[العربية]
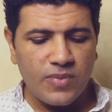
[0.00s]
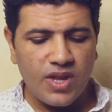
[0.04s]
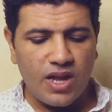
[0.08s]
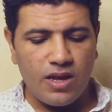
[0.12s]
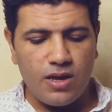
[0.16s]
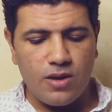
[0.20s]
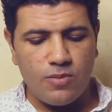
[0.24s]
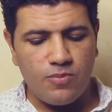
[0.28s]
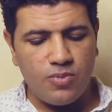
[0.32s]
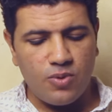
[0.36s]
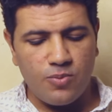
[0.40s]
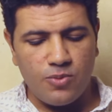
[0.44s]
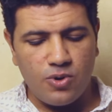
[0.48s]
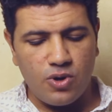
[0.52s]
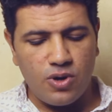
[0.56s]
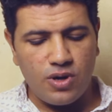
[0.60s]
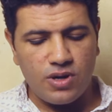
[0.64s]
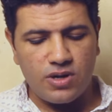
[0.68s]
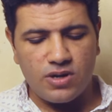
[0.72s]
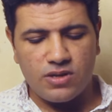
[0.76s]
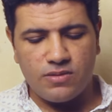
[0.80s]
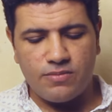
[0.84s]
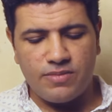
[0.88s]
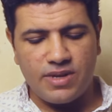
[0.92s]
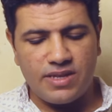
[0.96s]

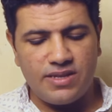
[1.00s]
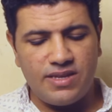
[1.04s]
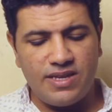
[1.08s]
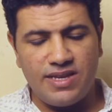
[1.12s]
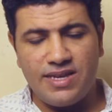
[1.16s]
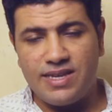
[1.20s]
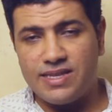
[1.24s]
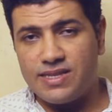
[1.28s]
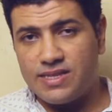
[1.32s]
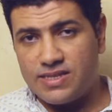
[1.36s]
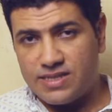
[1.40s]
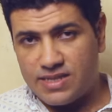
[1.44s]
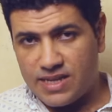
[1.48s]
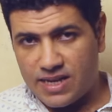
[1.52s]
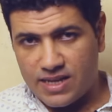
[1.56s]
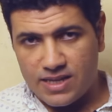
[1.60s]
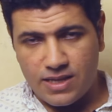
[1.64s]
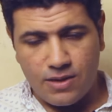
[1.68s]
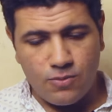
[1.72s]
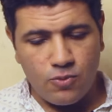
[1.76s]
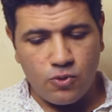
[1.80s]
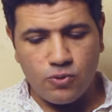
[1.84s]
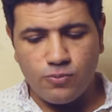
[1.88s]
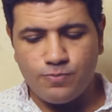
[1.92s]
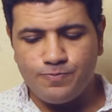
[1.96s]
بمجرد ما تيجي تستخدمه